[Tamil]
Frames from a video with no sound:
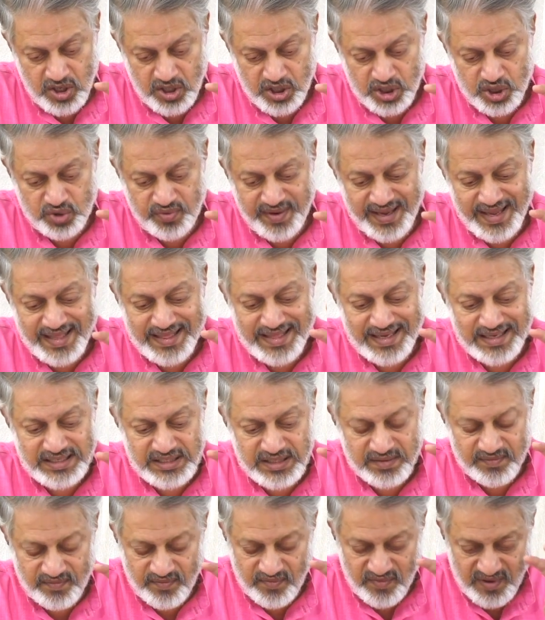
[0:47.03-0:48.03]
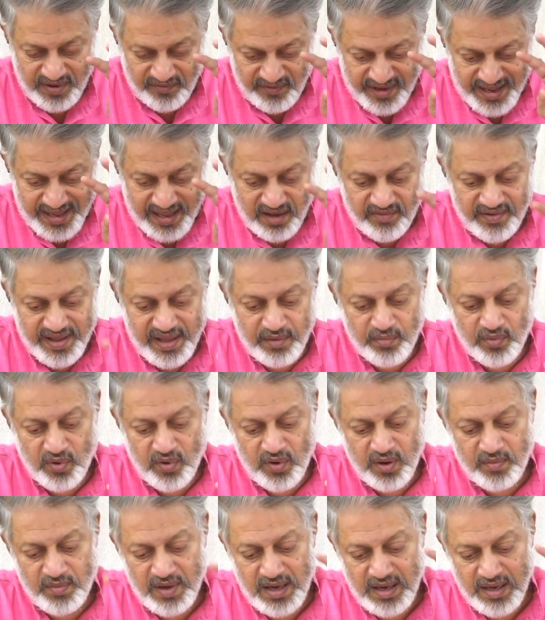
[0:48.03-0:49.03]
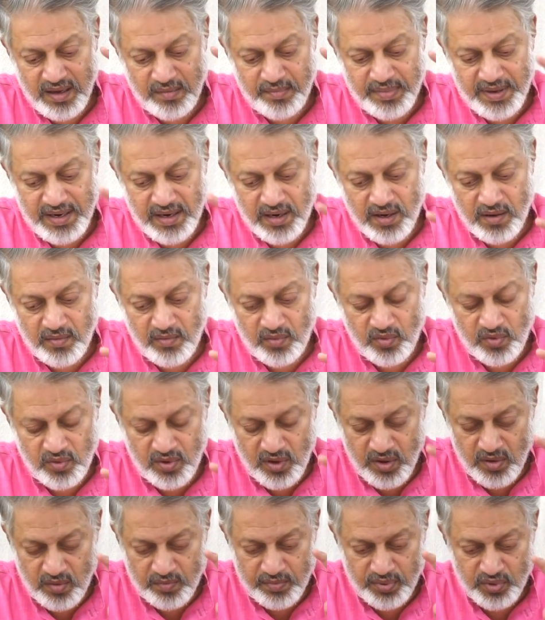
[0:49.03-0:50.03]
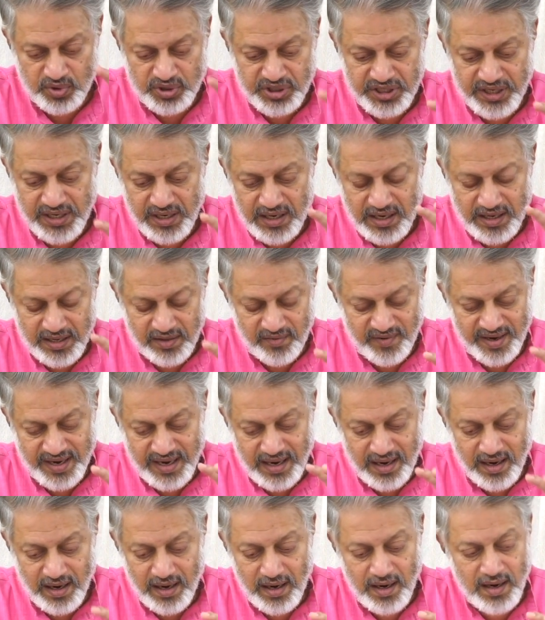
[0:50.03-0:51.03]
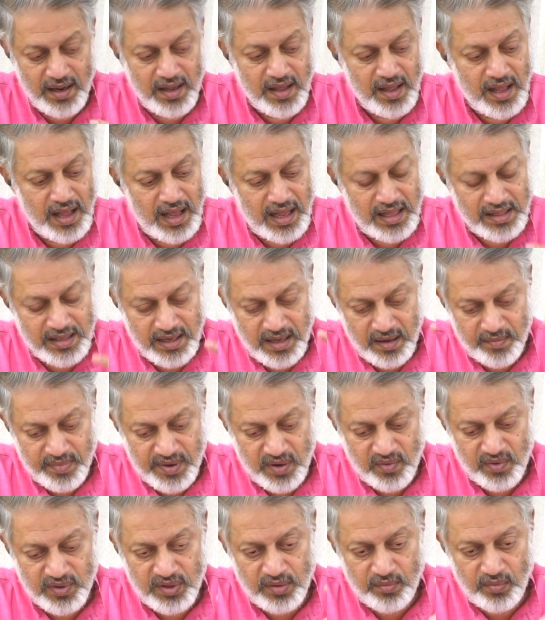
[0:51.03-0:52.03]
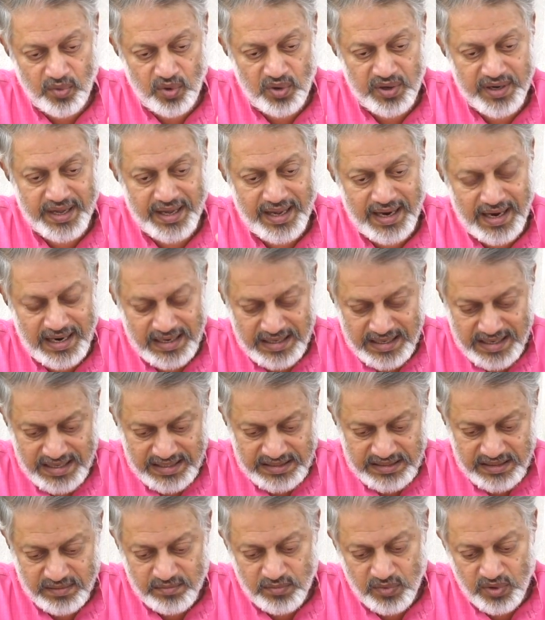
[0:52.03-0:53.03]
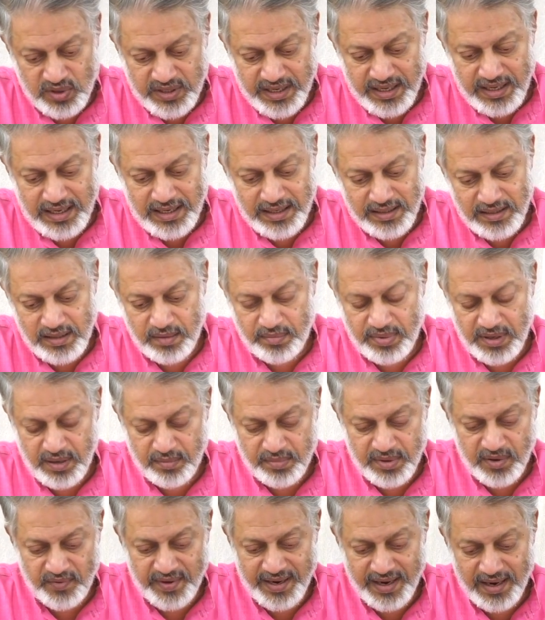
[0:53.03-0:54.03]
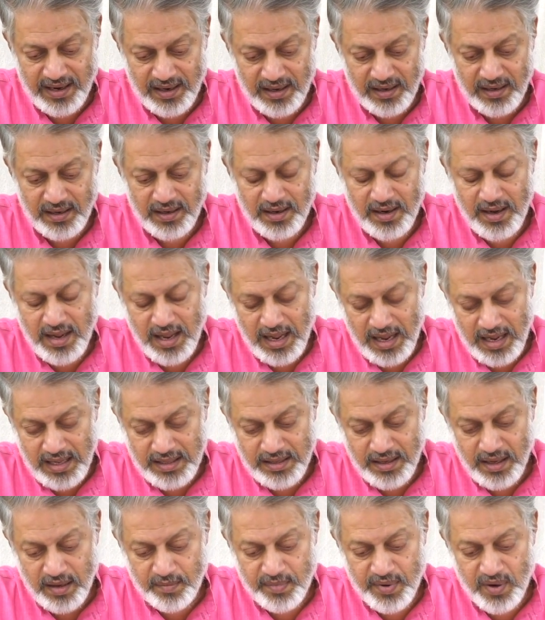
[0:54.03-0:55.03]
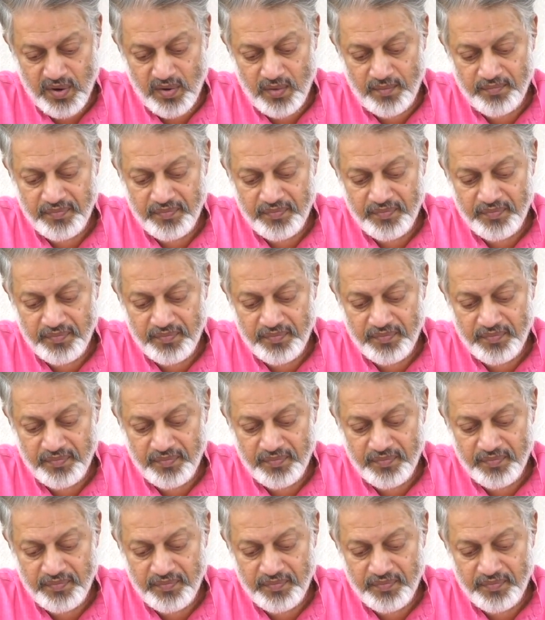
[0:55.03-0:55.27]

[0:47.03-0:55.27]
ஸ்வேதஜம் வியர்வை மூலமாக பிறக்கும் பூச்சிகள் அவைகள் அதுக்கப்புறம் வந்து முட்டை அண்டஜம் முட்டையிலிருந்து பிறப்பவைகள் அதுக்கப்புறம்